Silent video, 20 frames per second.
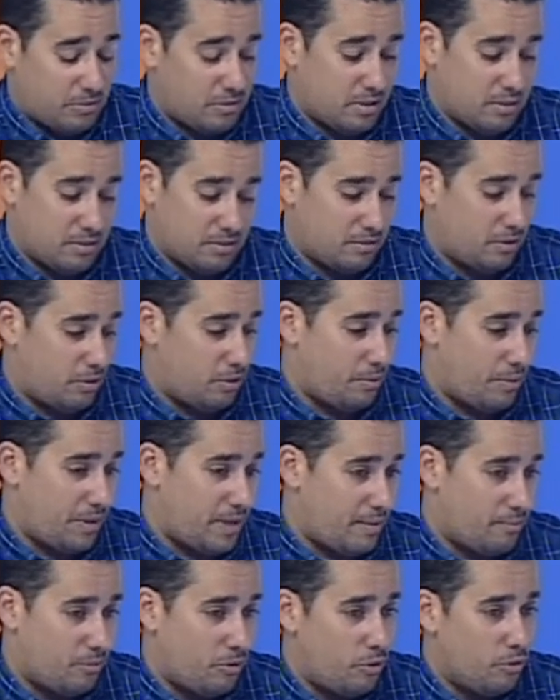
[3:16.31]
Entonces no lo
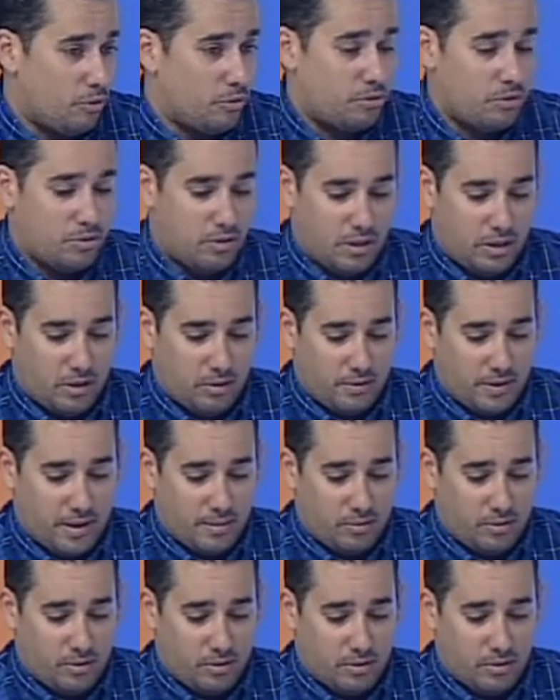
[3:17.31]
veíamos justo ni lo
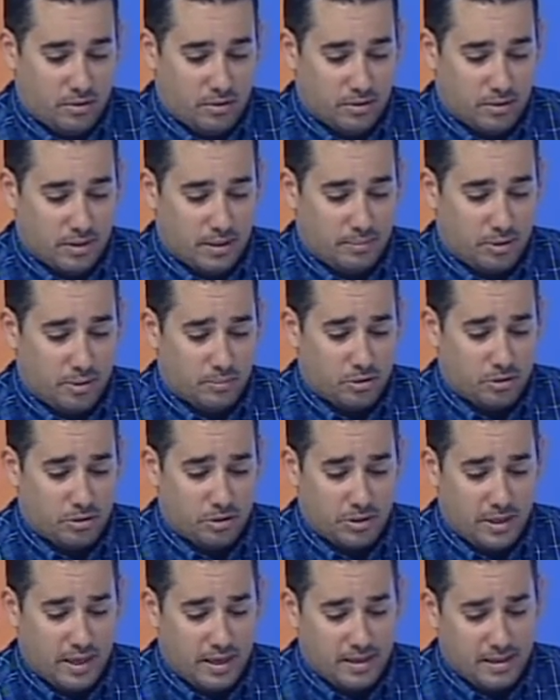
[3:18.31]
veíamos eh,
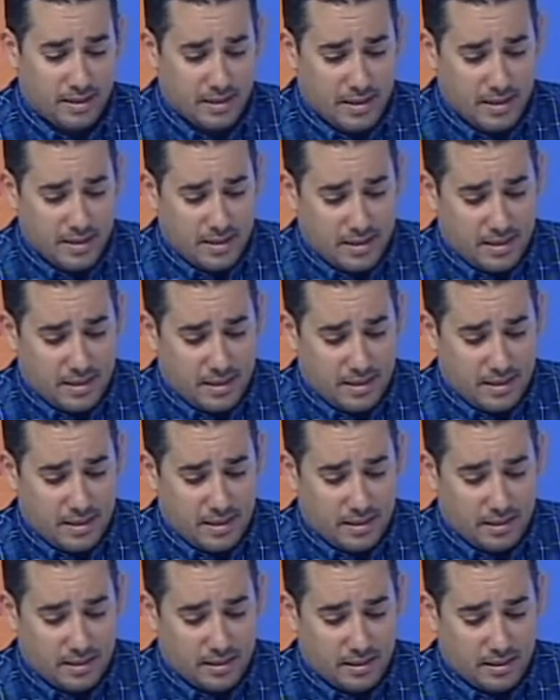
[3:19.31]
proporcionar
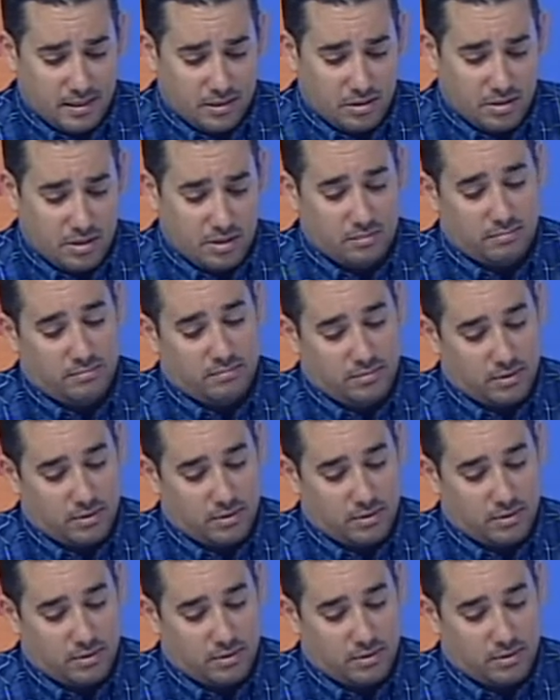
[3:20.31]
y entonces